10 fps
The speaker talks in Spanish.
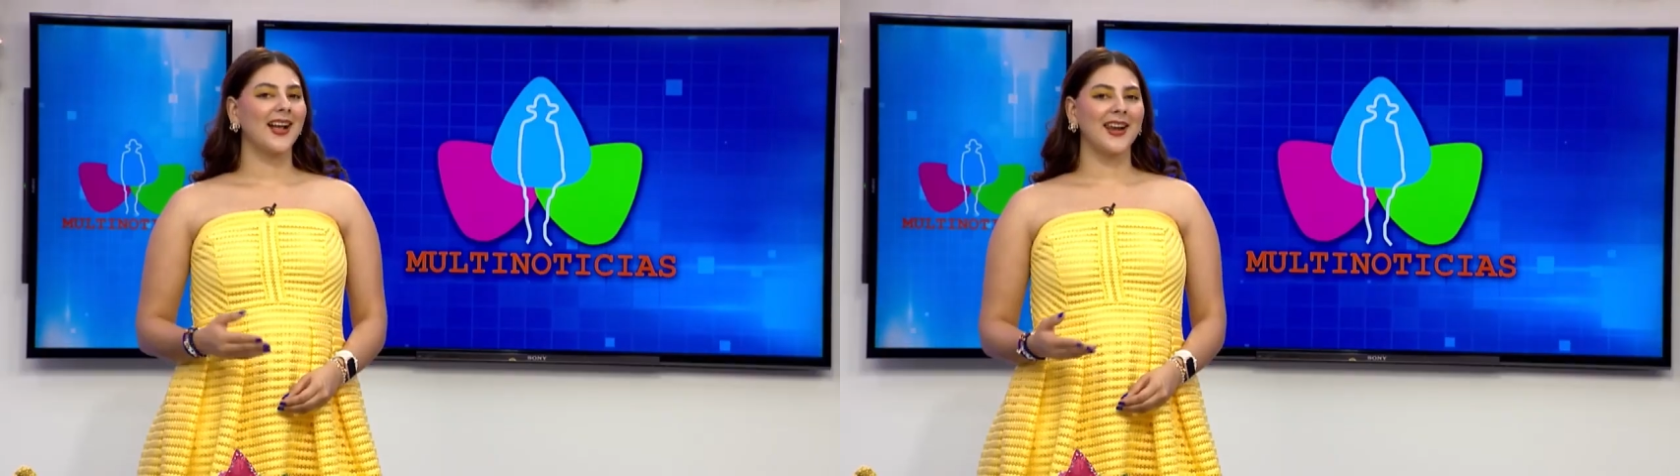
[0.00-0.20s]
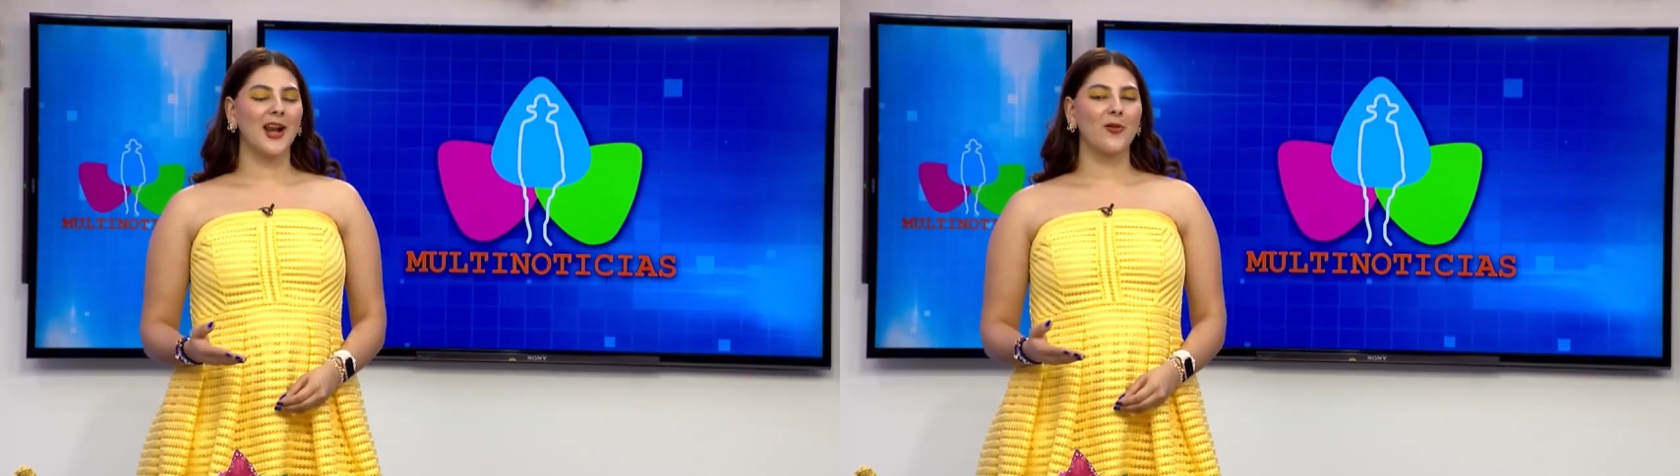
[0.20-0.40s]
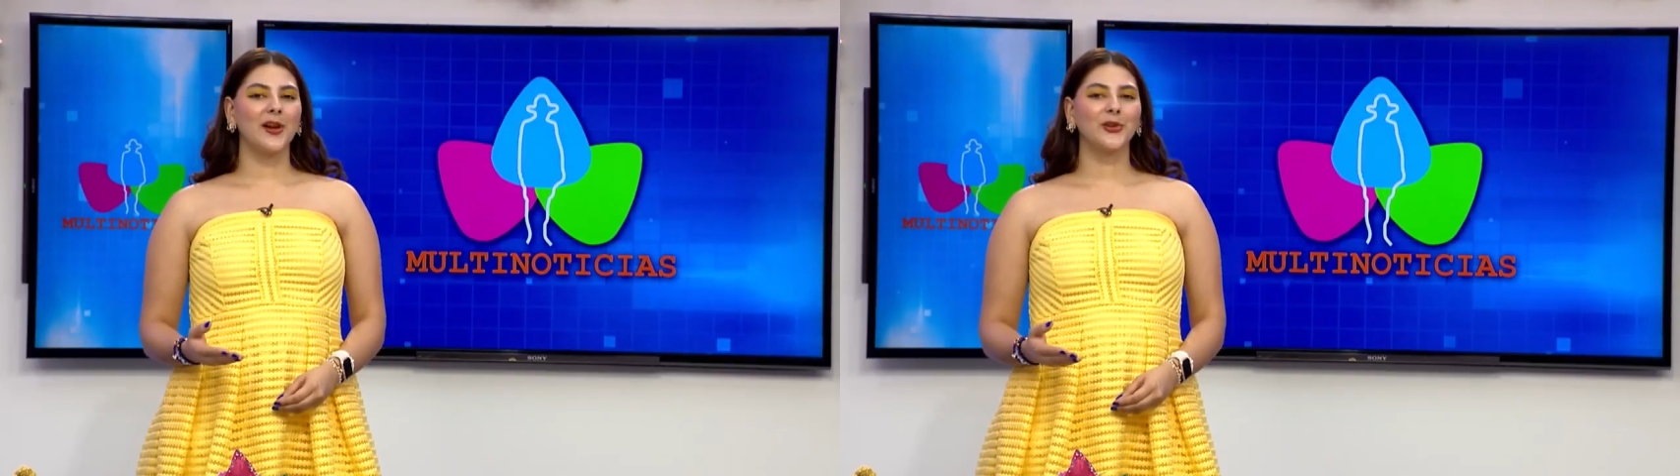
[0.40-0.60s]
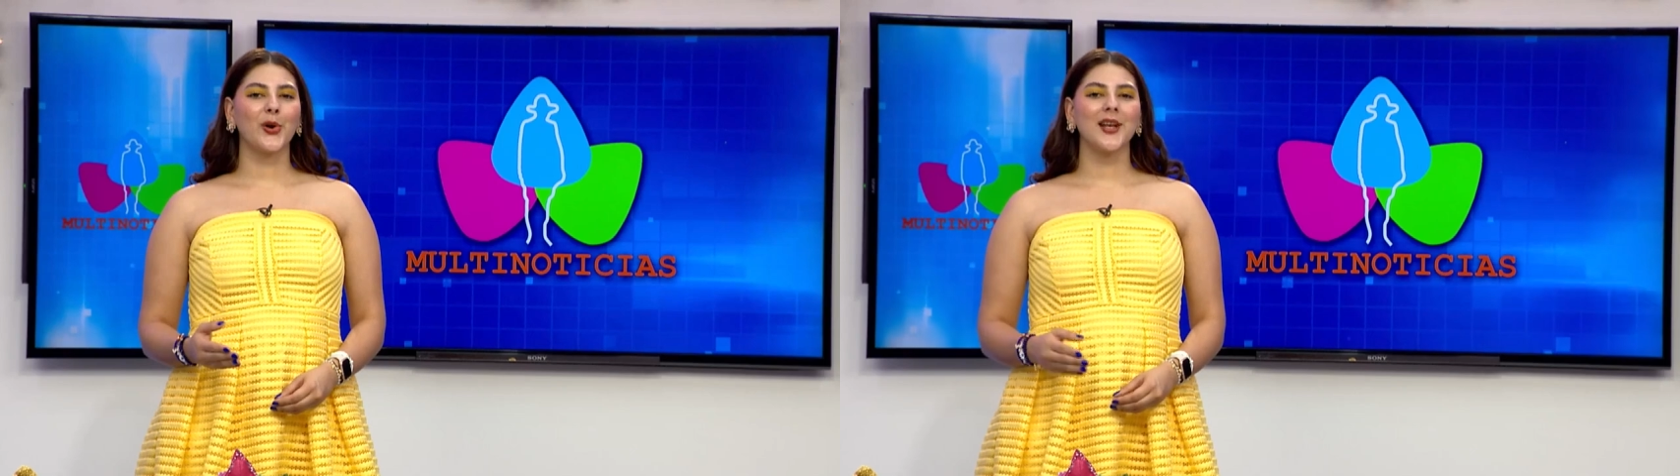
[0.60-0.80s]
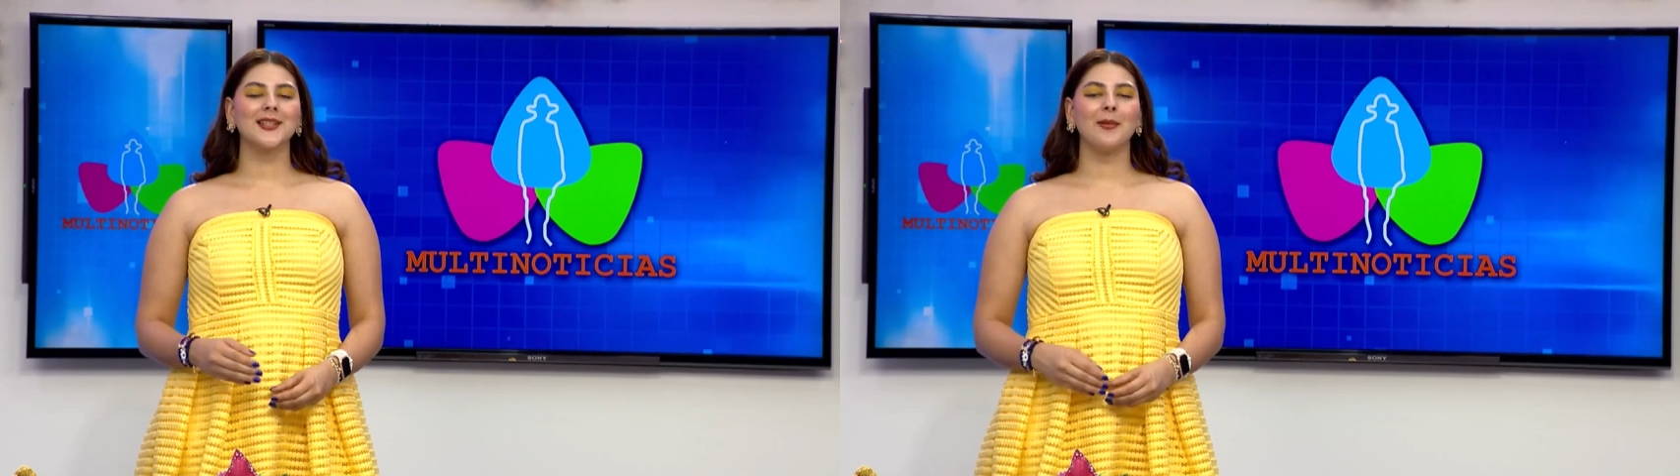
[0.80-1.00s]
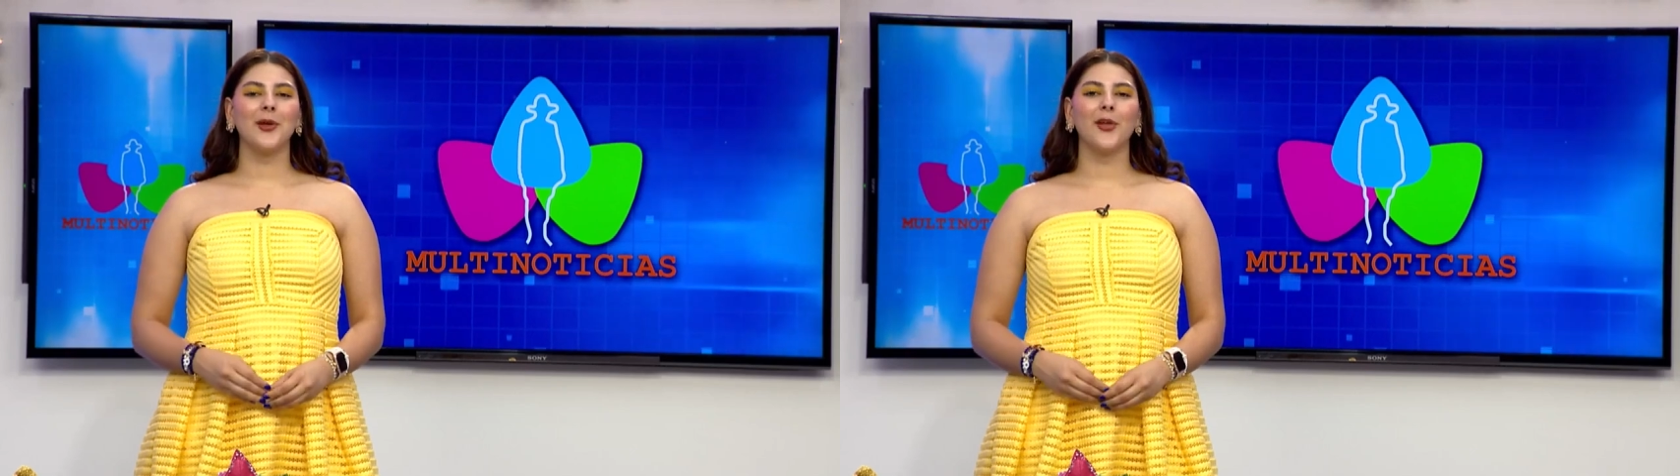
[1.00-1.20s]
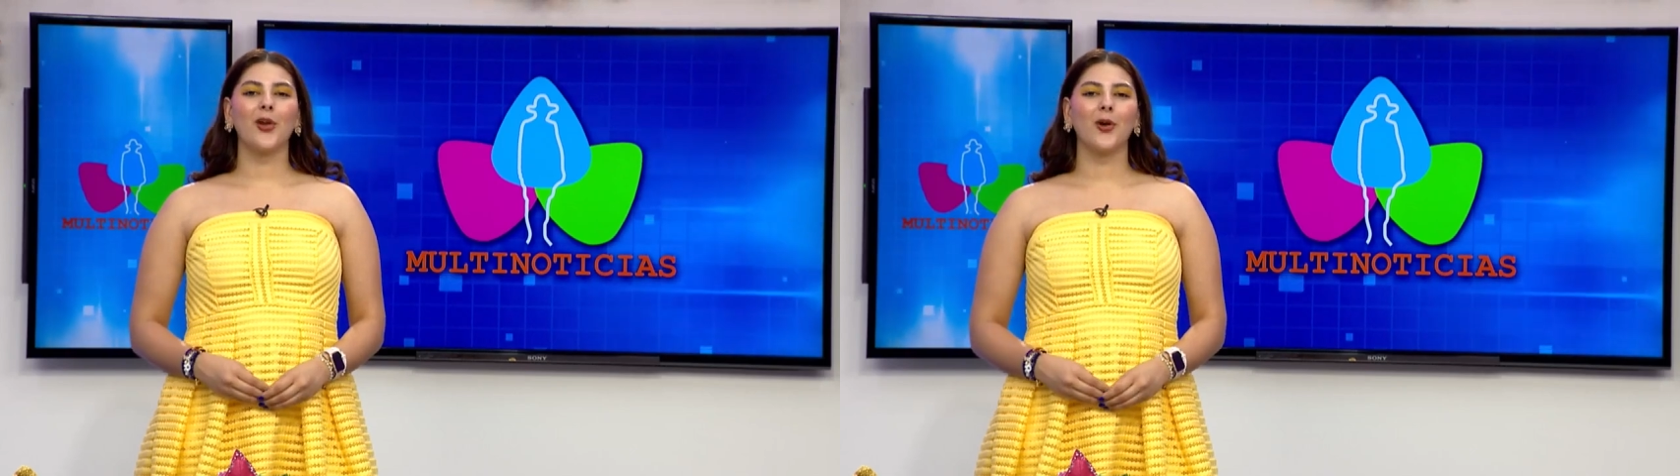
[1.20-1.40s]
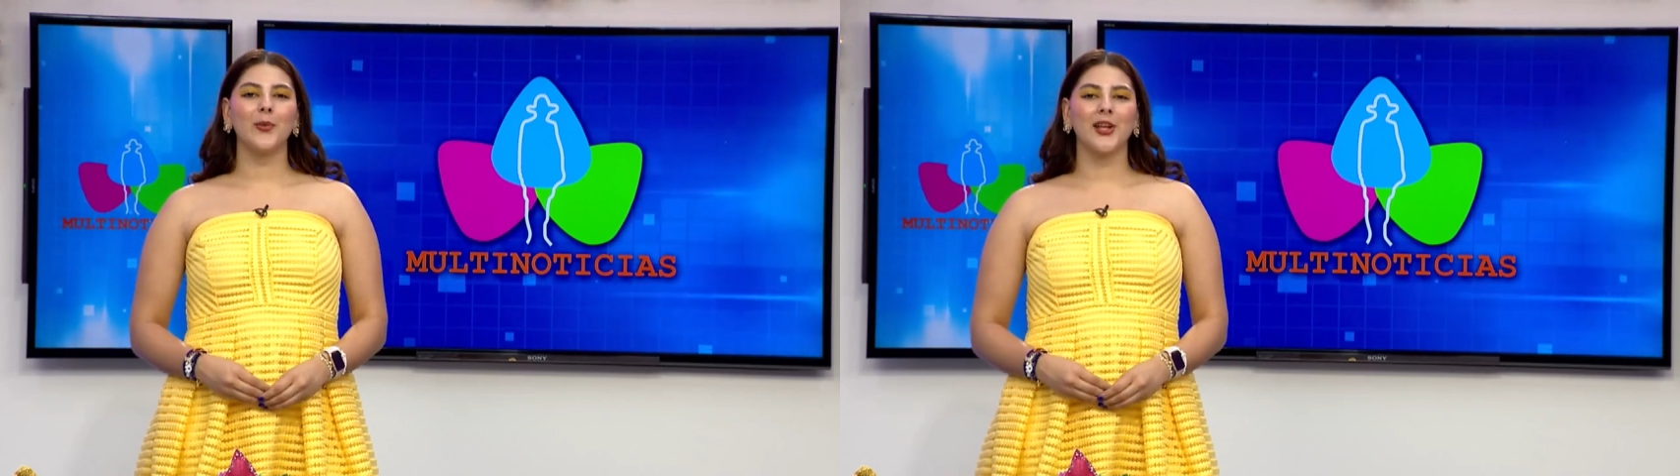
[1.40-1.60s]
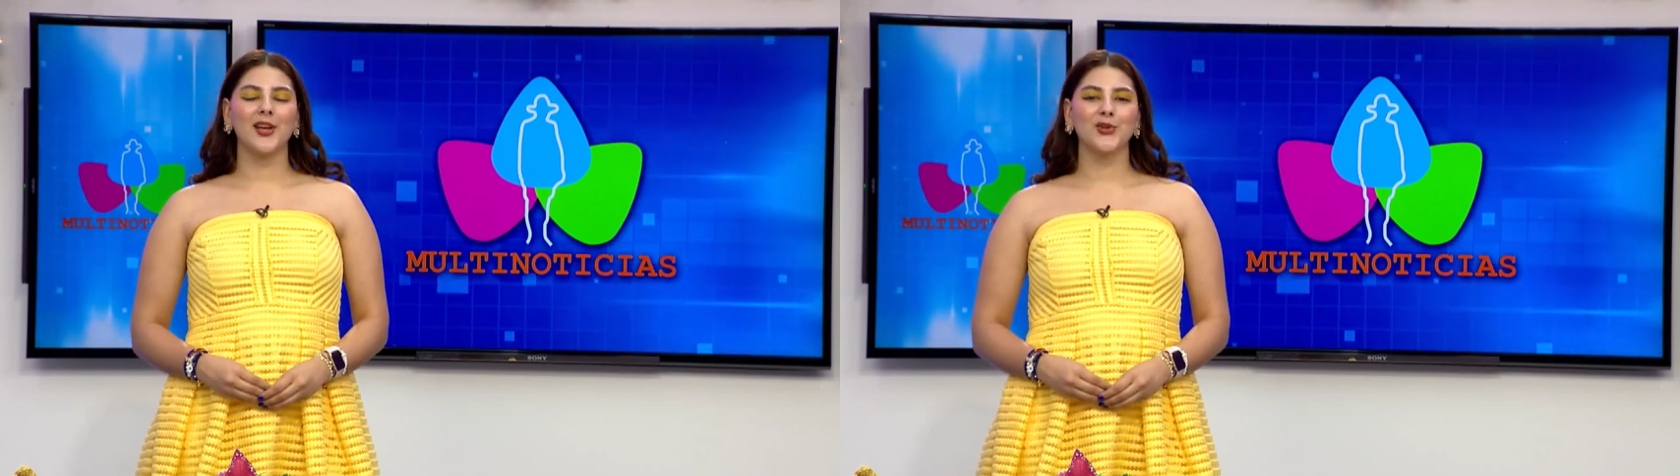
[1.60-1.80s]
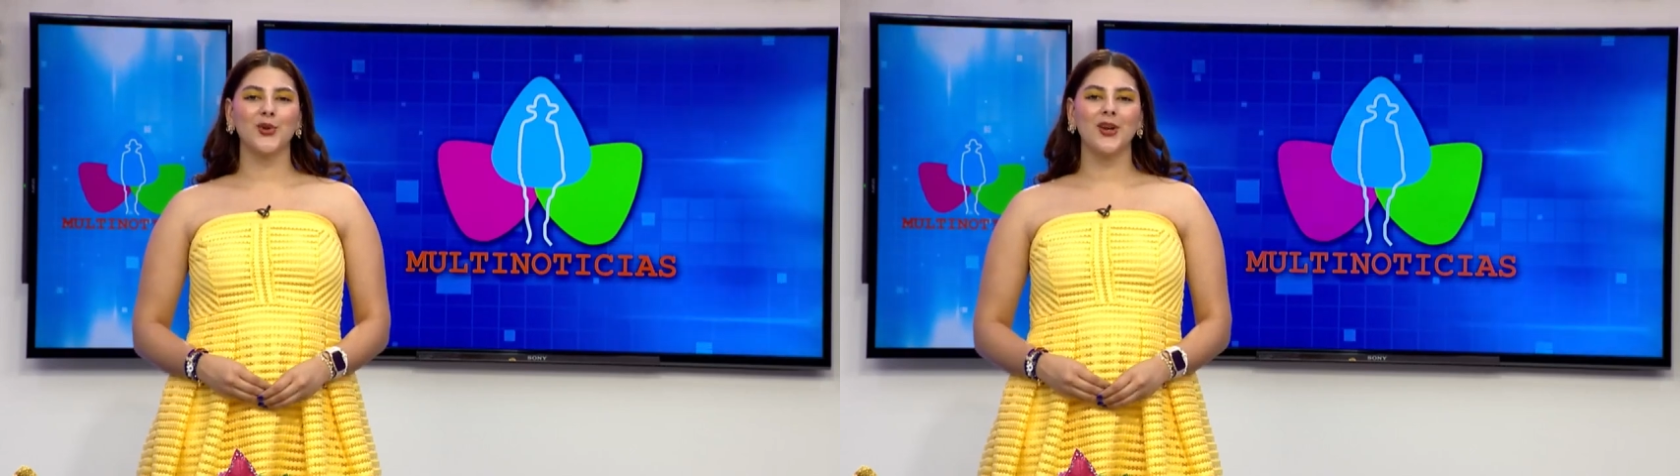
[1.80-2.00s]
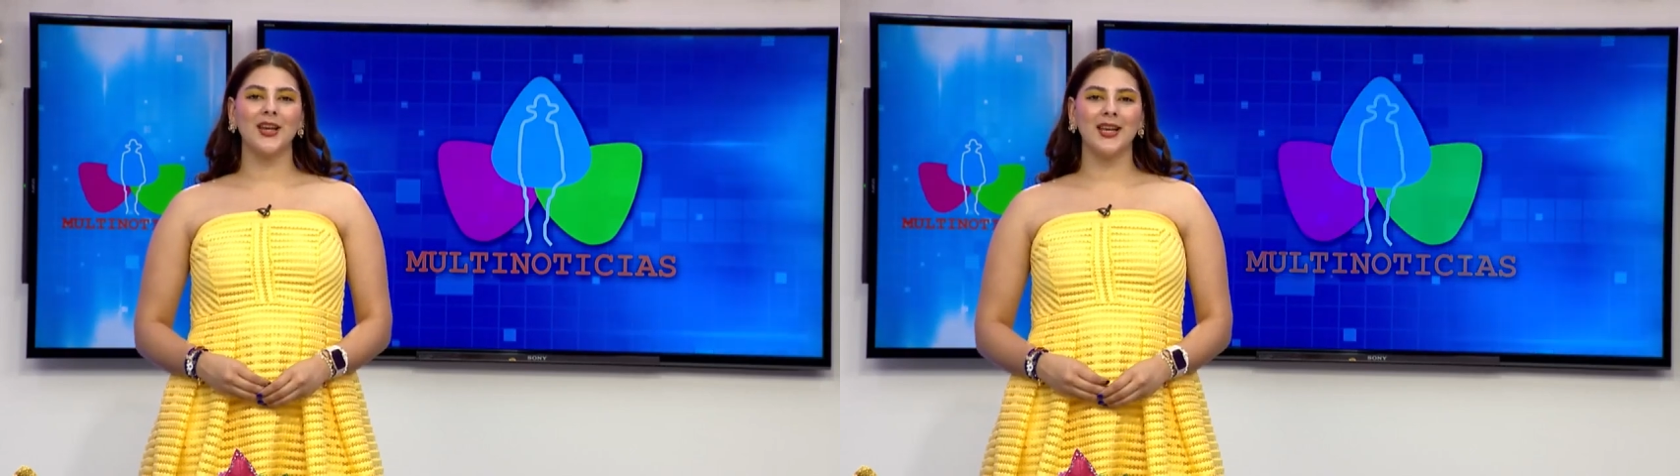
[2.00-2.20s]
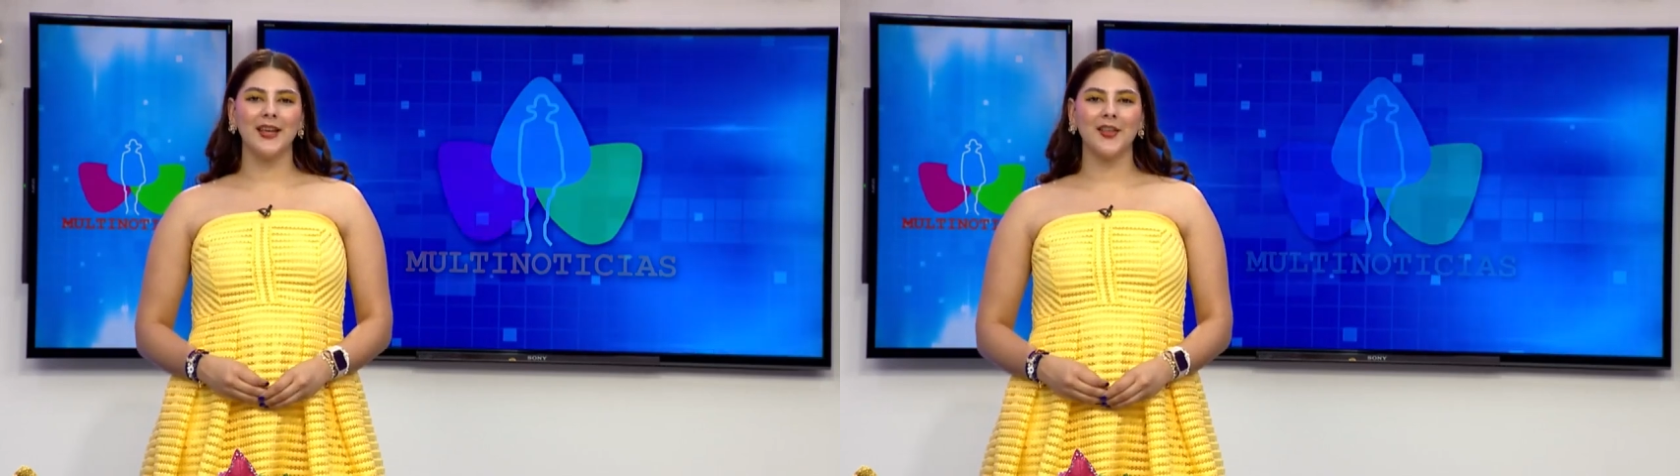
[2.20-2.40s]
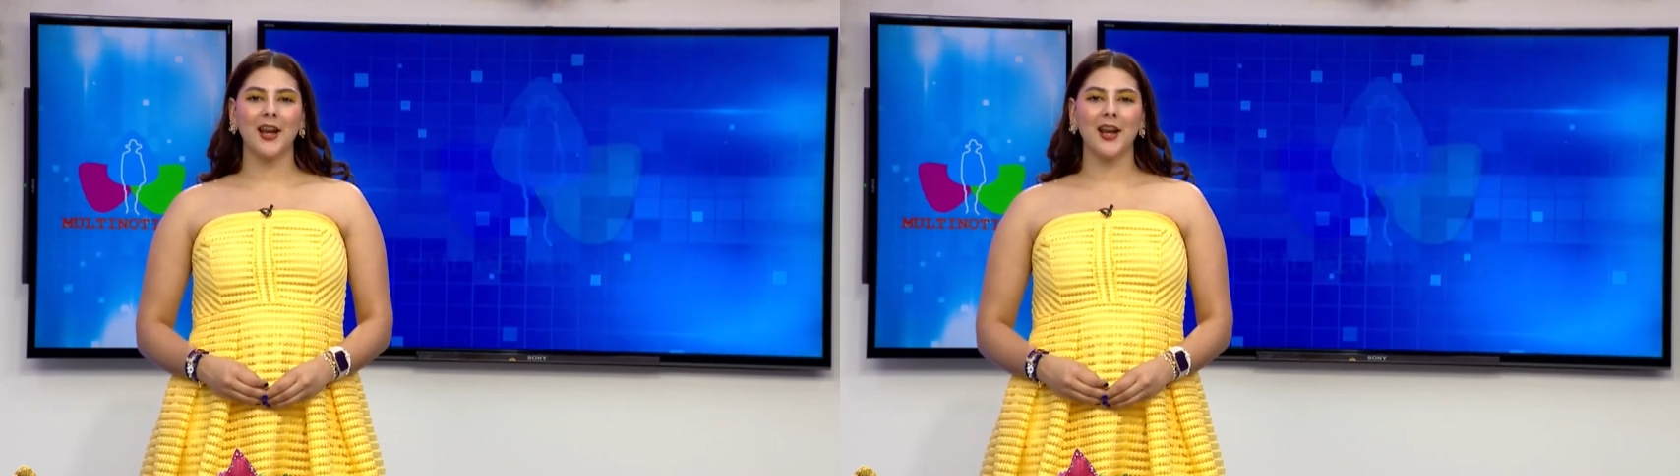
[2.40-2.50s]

Canal 4 es el medio de comunicación líder